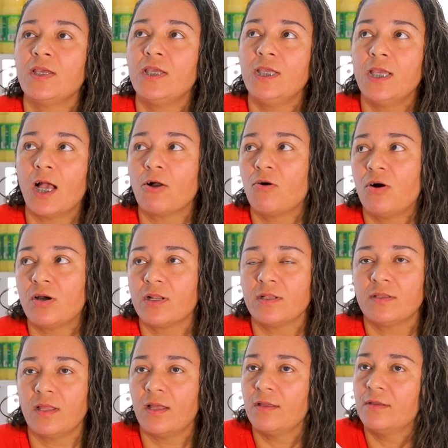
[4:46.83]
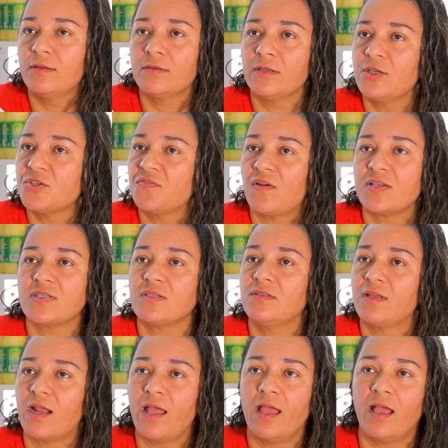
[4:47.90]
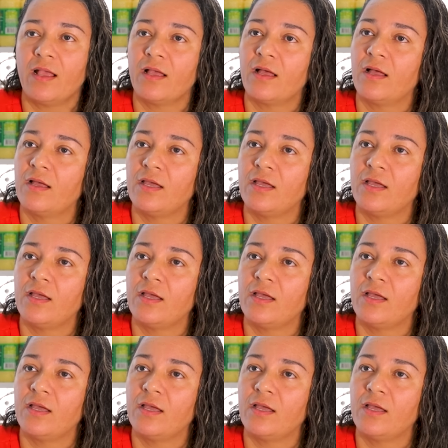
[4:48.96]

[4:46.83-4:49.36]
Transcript: E agora tá, a gente faz entrega,